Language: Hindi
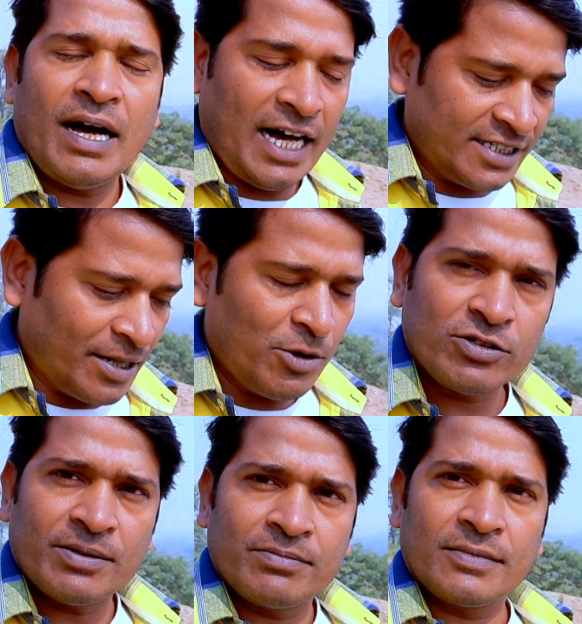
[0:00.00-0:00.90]
आज का
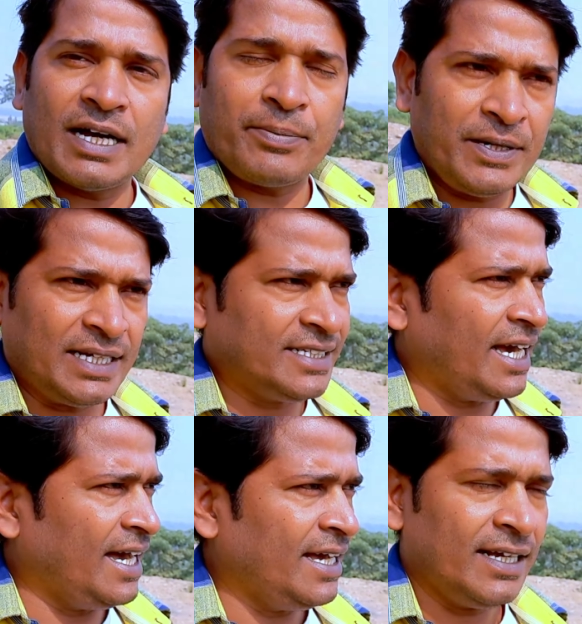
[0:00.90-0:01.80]
मौसम काफ़ी
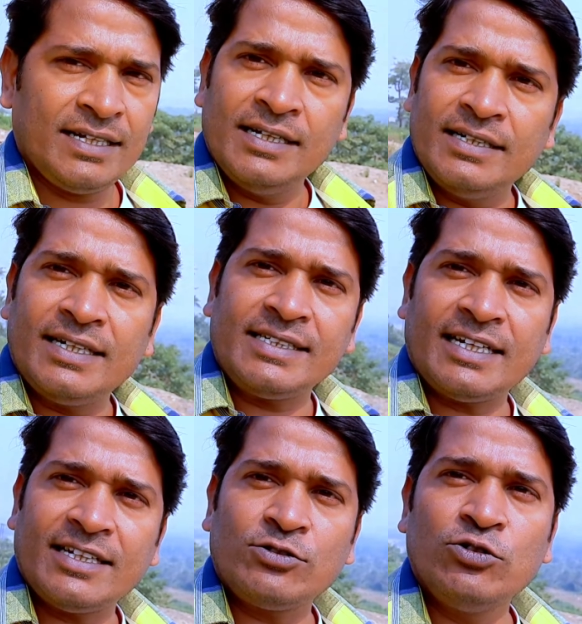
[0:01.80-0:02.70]
अच्छा है ना
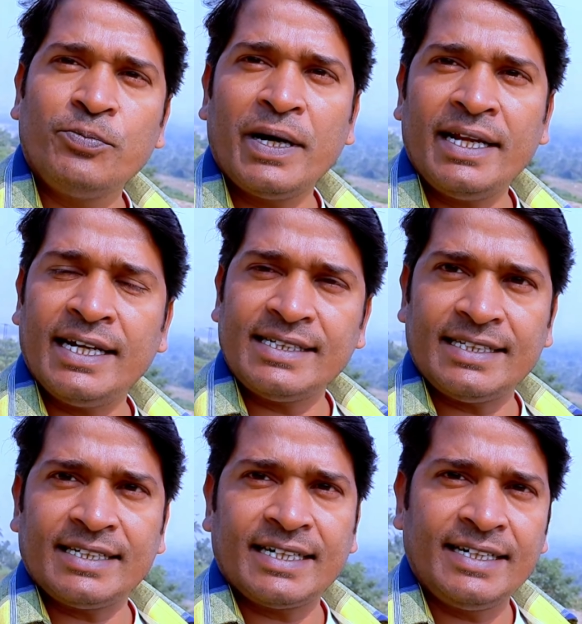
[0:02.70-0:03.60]
ज़्यादा धूप है ना
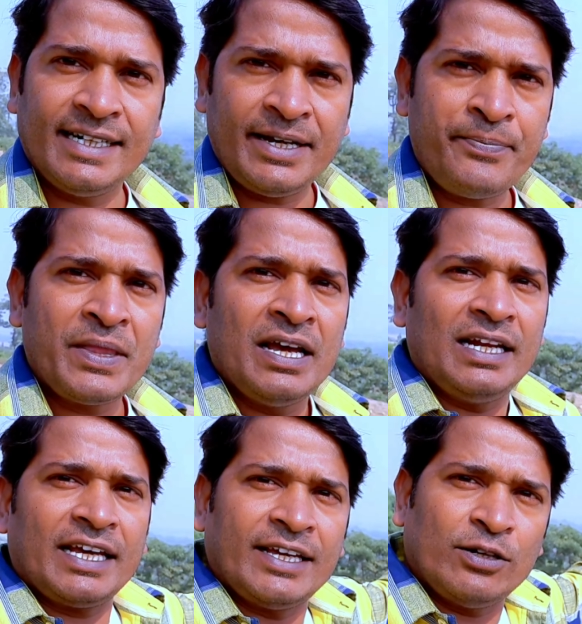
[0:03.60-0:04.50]
ज़्यादा ठंड है
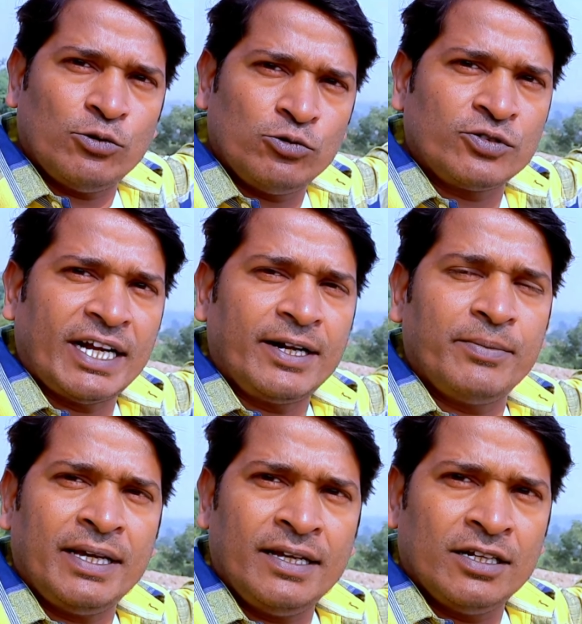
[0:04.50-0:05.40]
लेकिन उस साइड
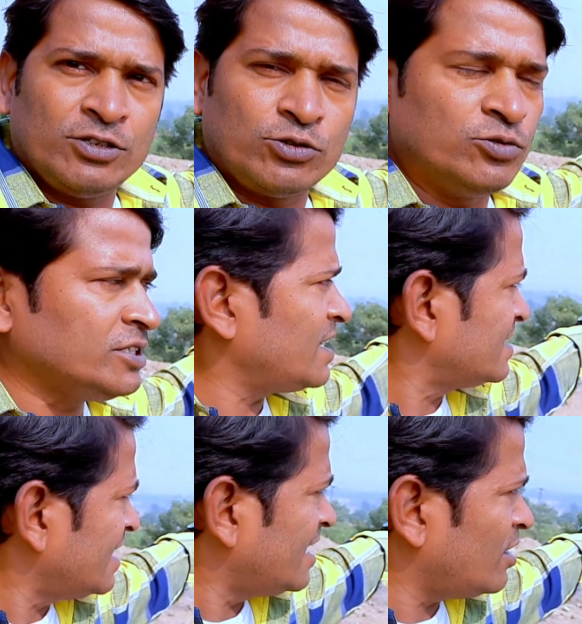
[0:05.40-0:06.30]
में धुंध सा
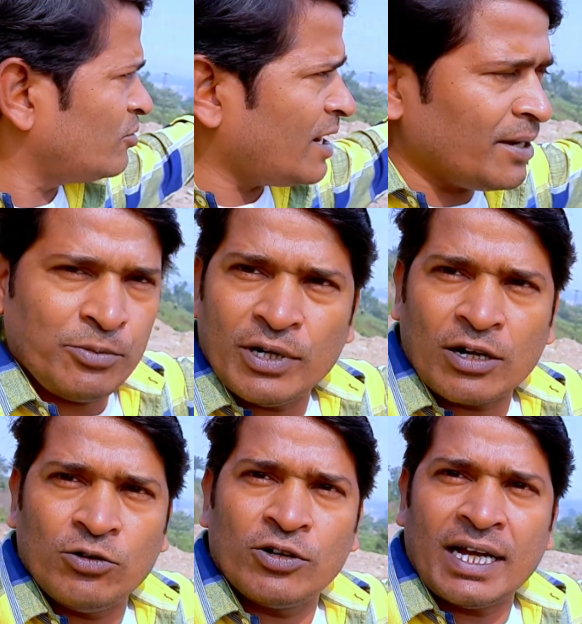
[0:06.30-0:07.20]
छाया हुआ है पूरा
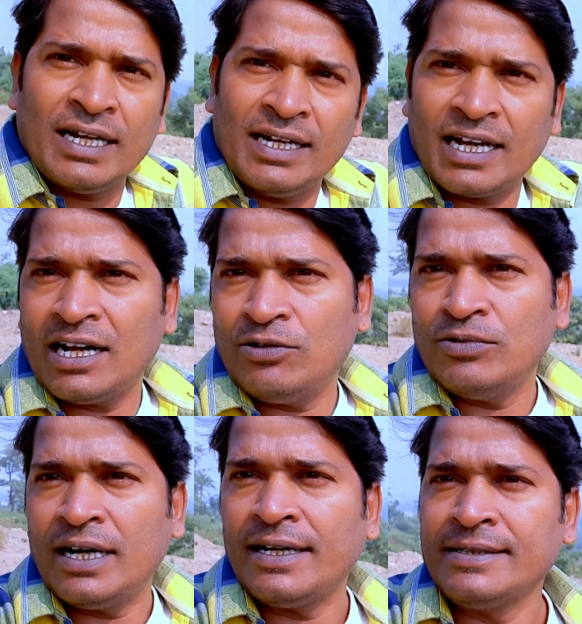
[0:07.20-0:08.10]
कोहरा लगा
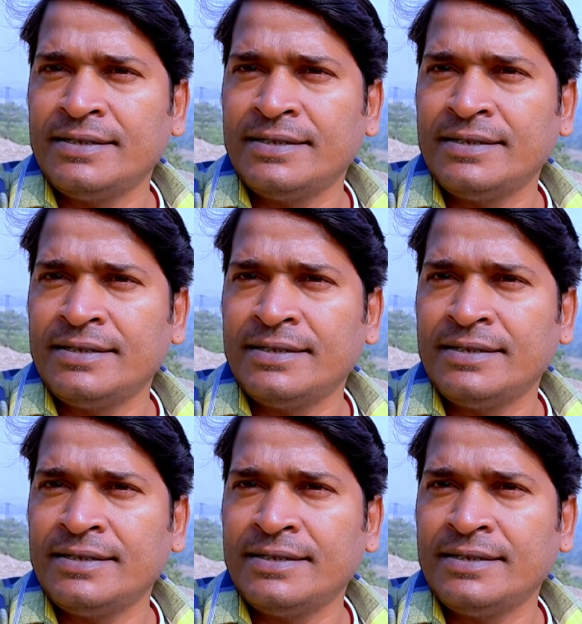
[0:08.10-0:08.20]
हुआ है